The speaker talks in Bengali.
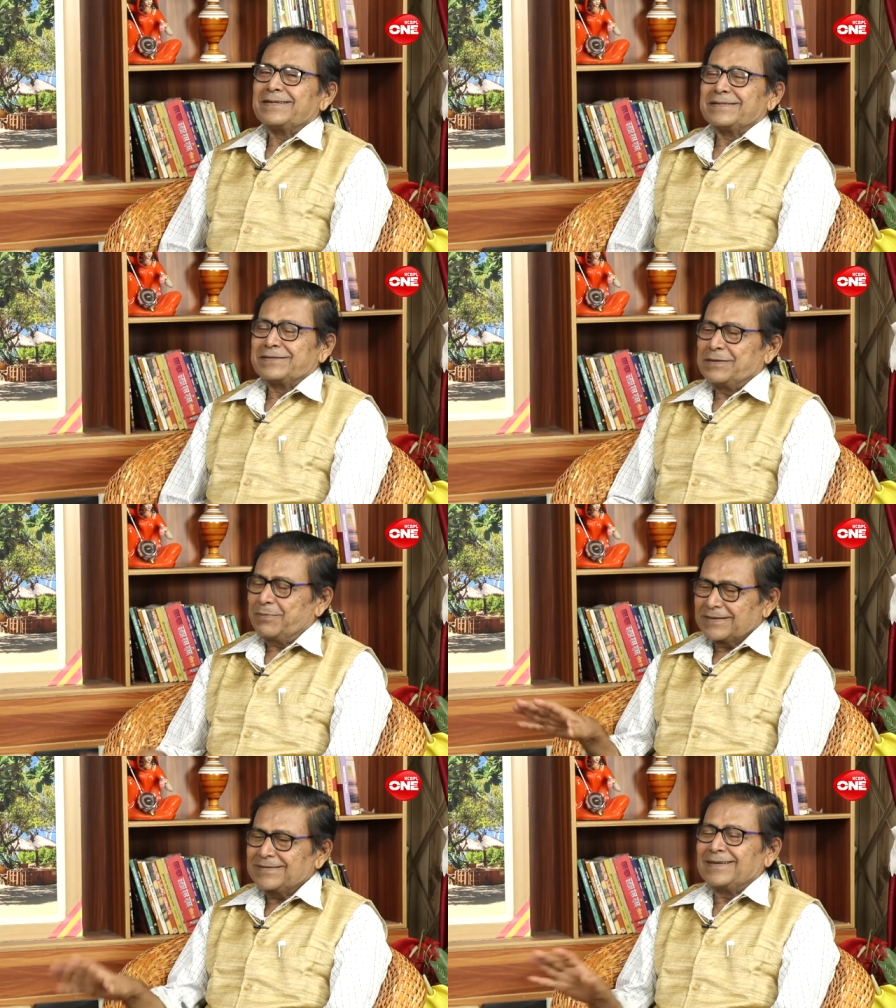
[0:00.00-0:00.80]

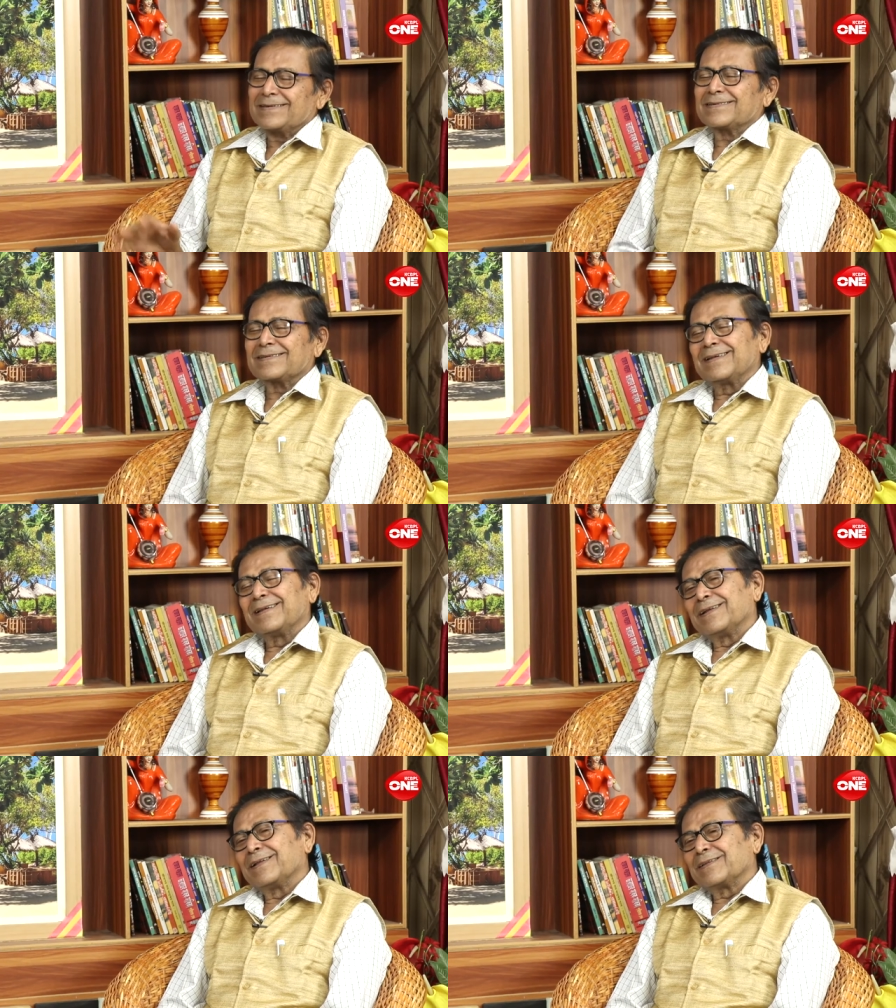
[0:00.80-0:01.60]
শিবাশিস
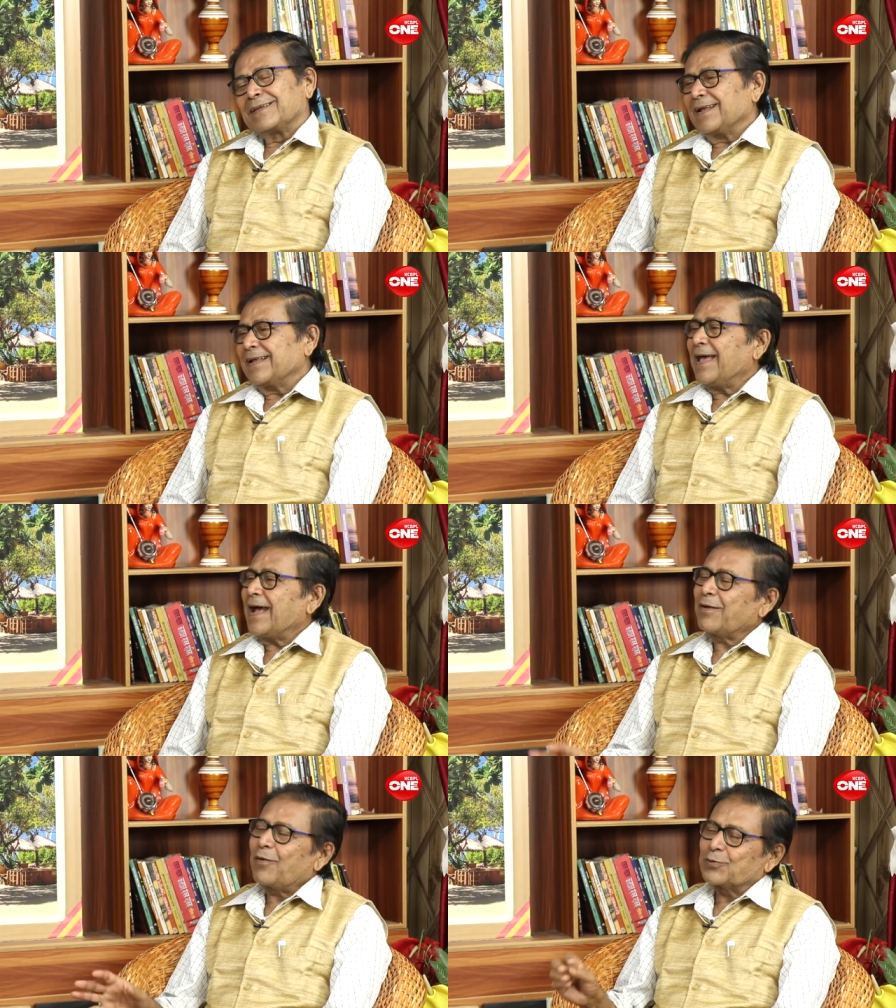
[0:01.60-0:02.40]
এ এক
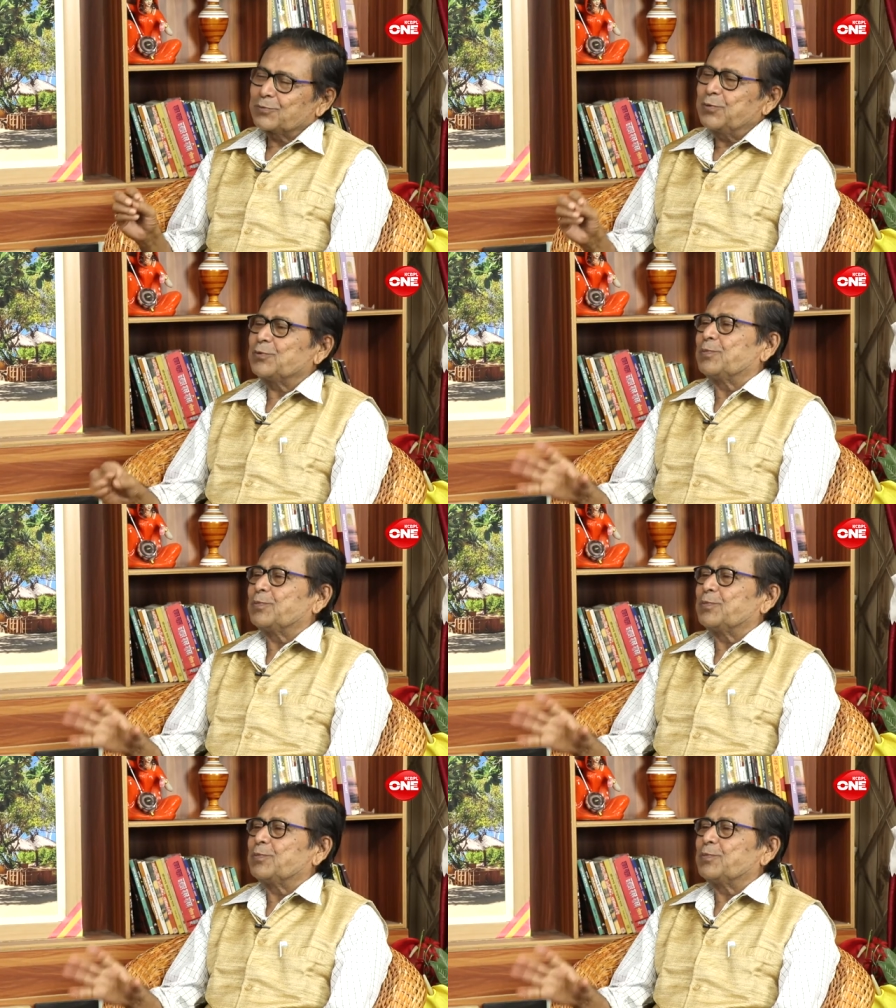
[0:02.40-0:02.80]
অদ্ভুত